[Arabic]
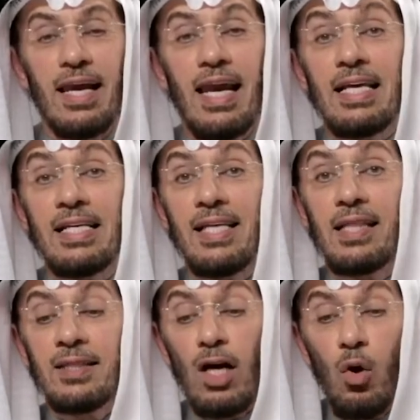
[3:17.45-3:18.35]

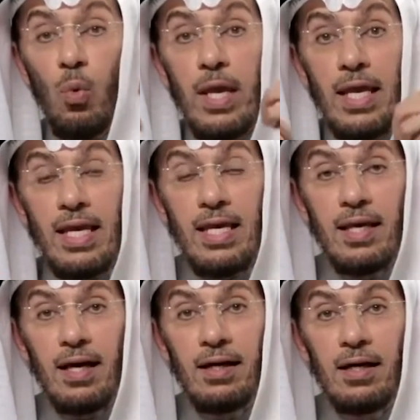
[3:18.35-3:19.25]
ليست
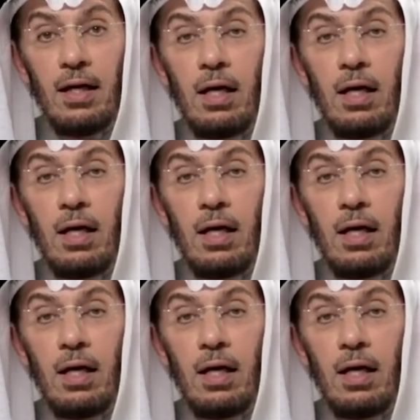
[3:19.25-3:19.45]
تكوينية